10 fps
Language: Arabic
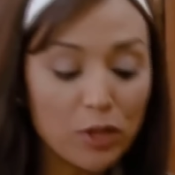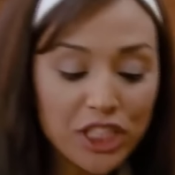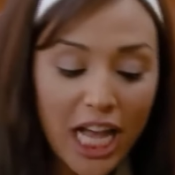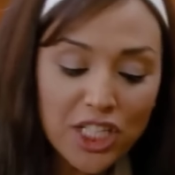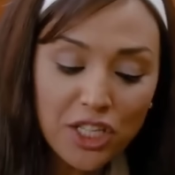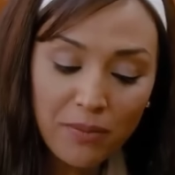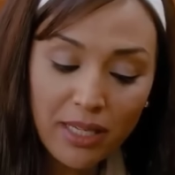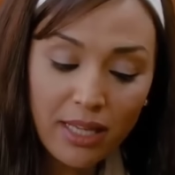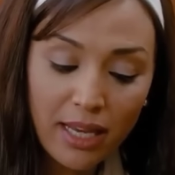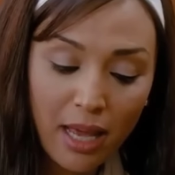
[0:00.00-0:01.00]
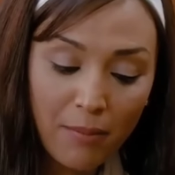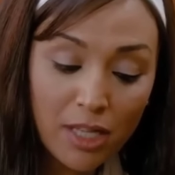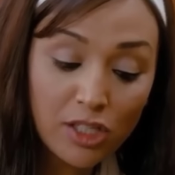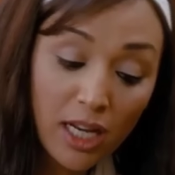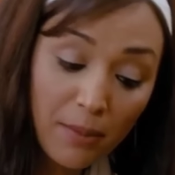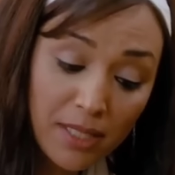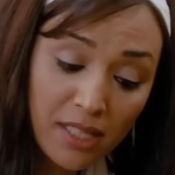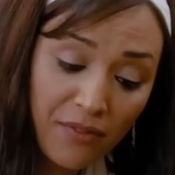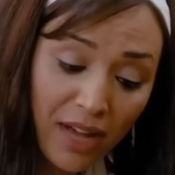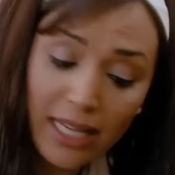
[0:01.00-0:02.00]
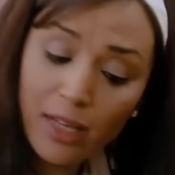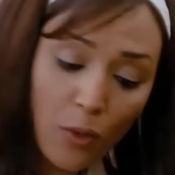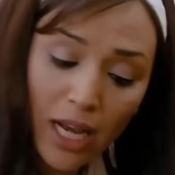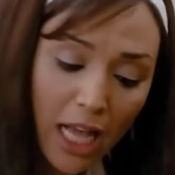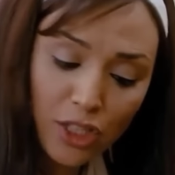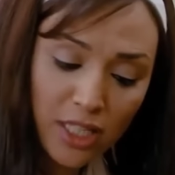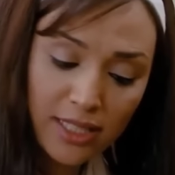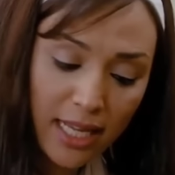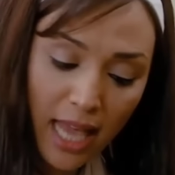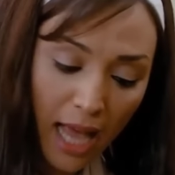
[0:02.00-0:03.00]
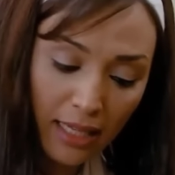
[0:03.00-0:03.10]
طب وانت عايشه منين يا نعمه صالح بيصرف عليكي ولا عايشه ازاي